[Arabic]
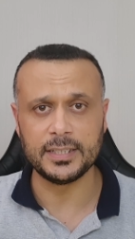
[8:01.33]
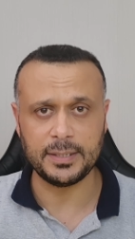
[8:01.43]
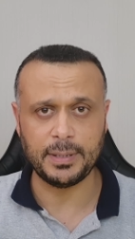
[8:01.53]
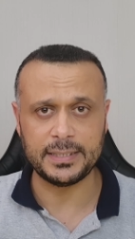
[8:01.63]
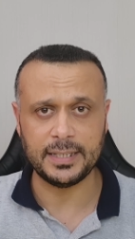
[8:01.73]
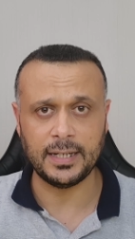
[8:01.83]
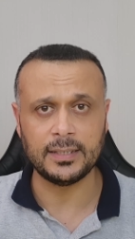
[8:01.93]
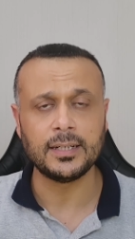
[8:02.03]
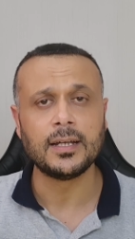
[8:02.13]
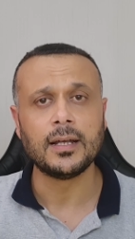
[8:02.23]
7
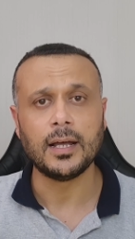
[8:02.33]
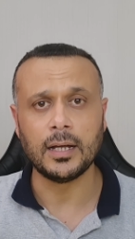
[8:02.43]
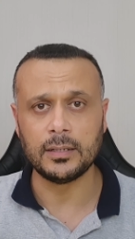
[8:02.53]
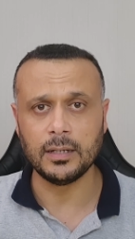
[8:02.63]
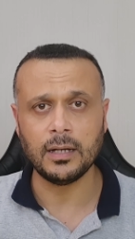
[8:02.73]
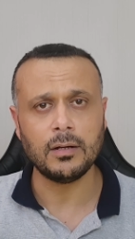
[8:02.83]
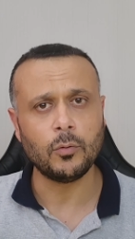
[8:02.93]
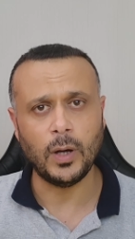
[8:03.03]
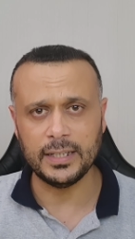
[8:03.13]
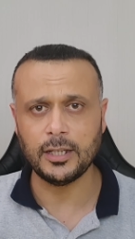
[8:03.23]
ساعات اداء
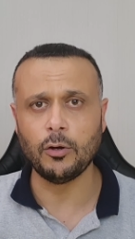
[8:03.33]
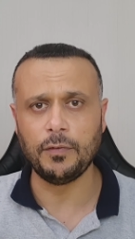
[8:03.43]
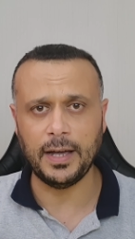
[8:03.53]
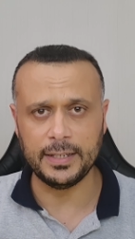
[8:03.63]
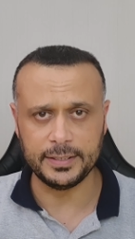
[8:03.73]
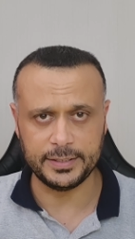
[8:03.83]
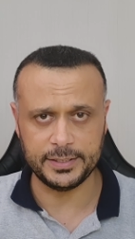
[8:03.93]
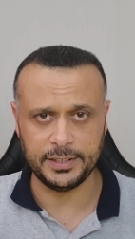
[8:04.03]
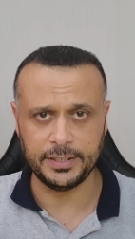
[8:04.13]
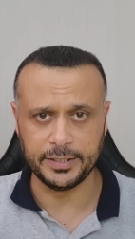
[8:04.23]
وحتى لو فعلت ال
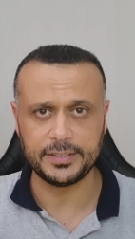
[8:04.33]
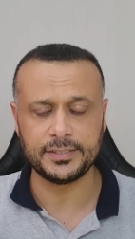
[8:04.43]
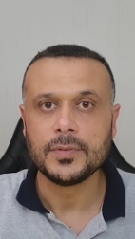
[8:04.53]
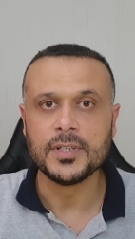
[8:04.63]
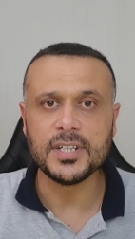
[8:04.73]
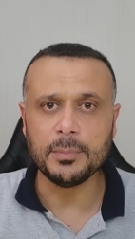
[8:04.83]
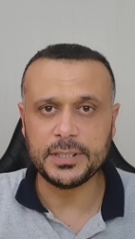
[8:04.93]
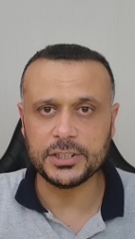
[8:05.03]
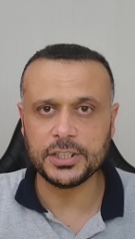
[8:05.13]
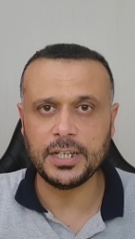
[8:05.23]
90 هرتز نظام
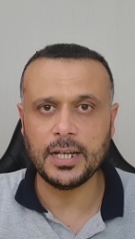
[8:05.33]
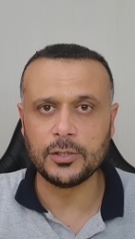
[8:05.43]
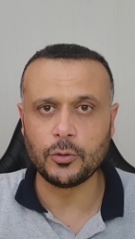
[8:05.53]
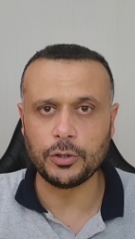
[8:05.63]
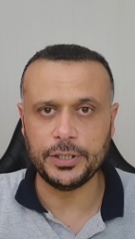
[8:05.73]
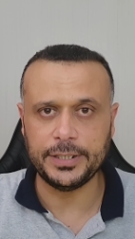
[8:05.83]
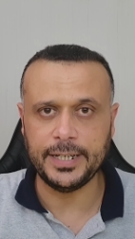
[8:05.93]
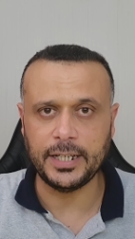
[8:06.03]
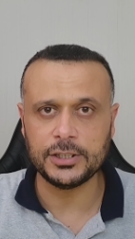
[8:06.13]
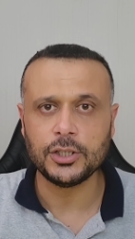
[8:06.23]
التشغيل اندرويد
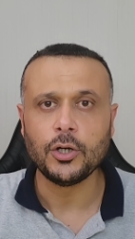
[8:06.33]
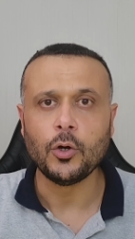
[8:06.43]
11